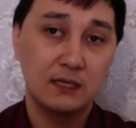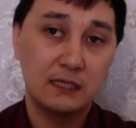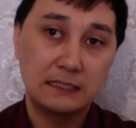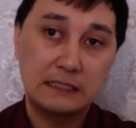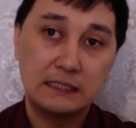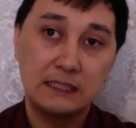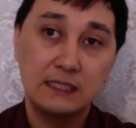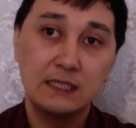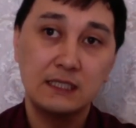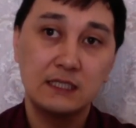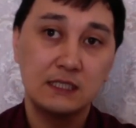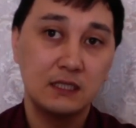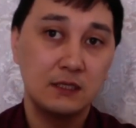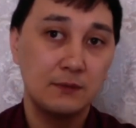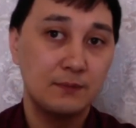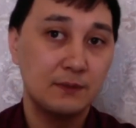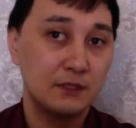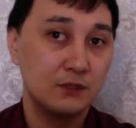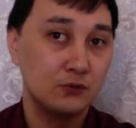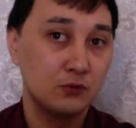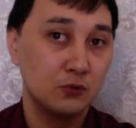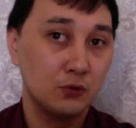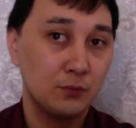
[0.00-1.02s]
различные
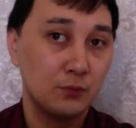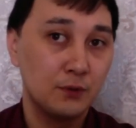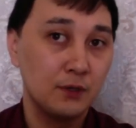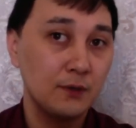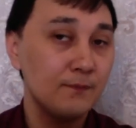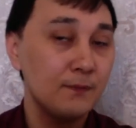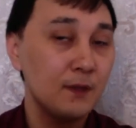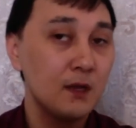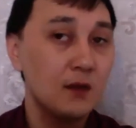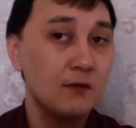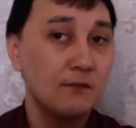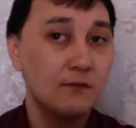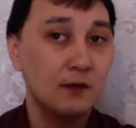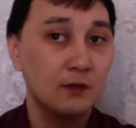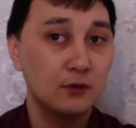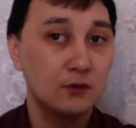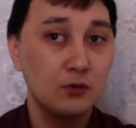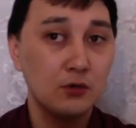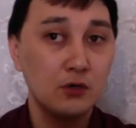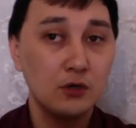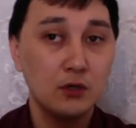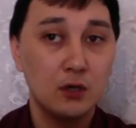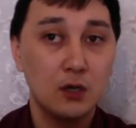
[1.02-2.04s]
пособия, в
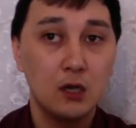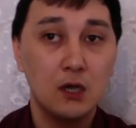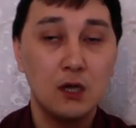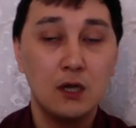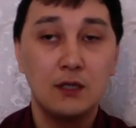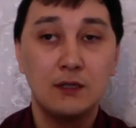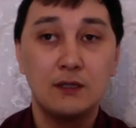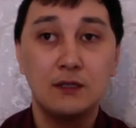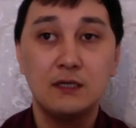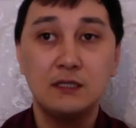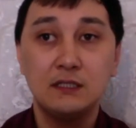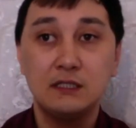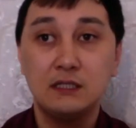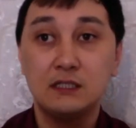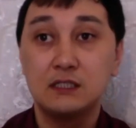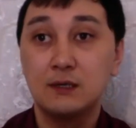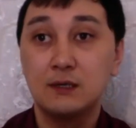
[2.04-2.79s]
которых есть